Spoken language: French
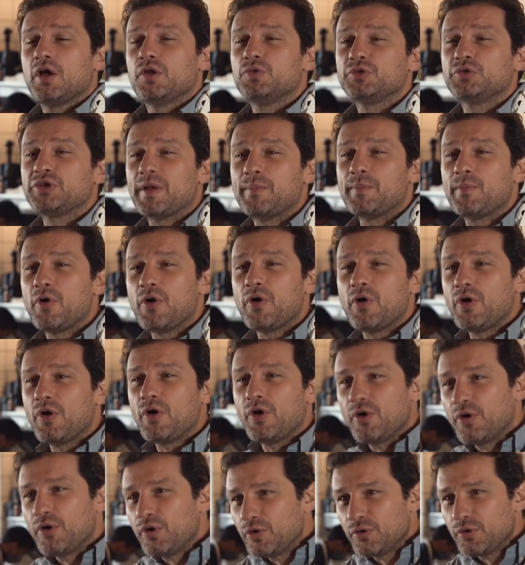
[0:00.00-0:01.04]
notamment
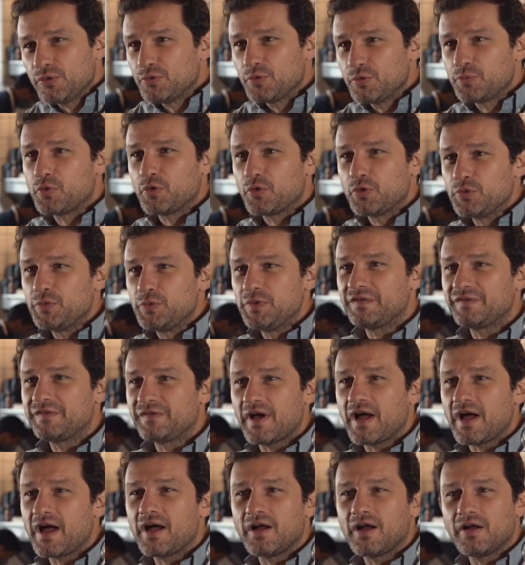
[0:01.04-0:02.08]
nos produits
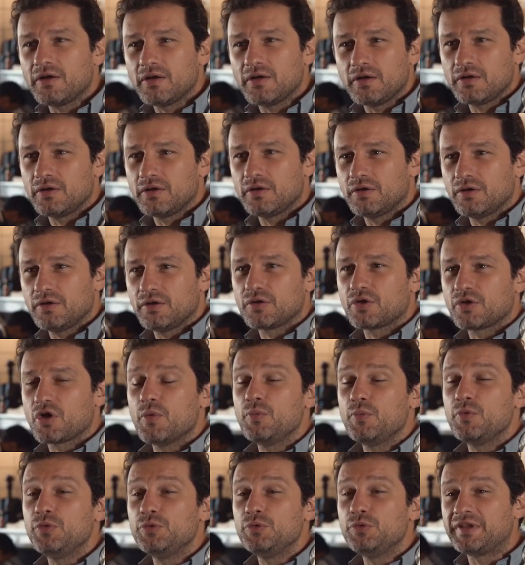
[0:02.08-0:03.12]
phares
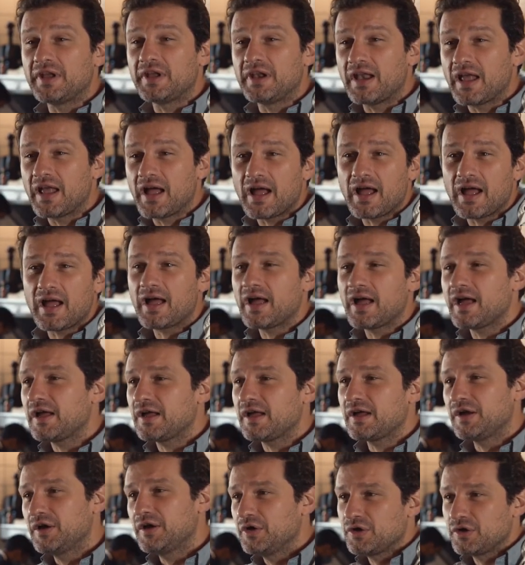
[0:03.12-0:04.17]
comme le
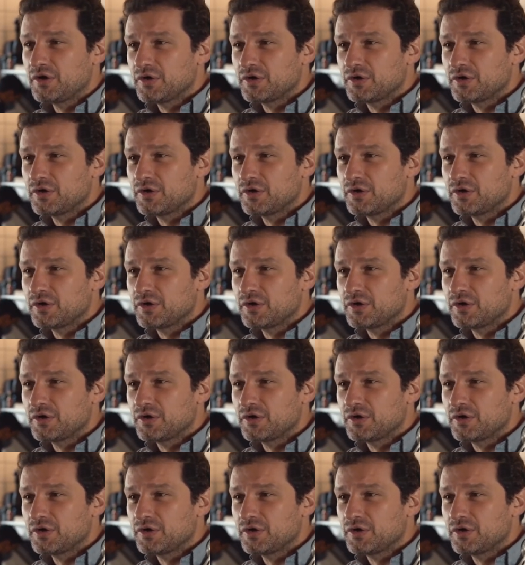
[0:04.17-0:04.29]
Nutella,